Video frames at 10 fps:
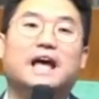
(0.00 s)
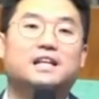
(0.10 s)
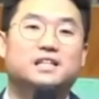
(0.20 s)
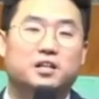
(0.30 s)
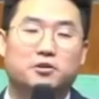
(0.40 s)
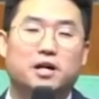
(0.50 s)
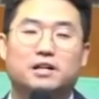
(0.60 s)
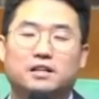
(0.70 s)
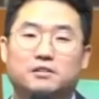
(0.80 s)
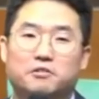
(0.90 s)
대리자
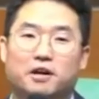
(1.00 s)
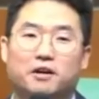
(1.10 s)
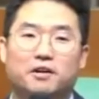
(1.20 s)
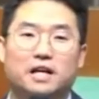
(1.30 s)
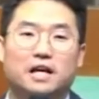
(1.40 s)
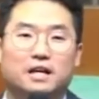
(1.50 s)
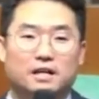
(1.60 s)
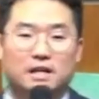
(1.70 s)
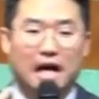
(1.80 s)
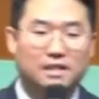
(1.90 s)
역할을 하는 거예요.
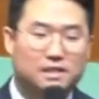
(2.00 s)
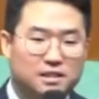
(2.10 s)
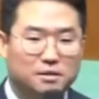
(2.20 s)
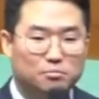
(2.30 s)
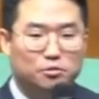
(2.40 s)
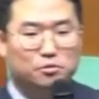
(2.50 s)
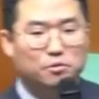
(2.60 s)
같이 물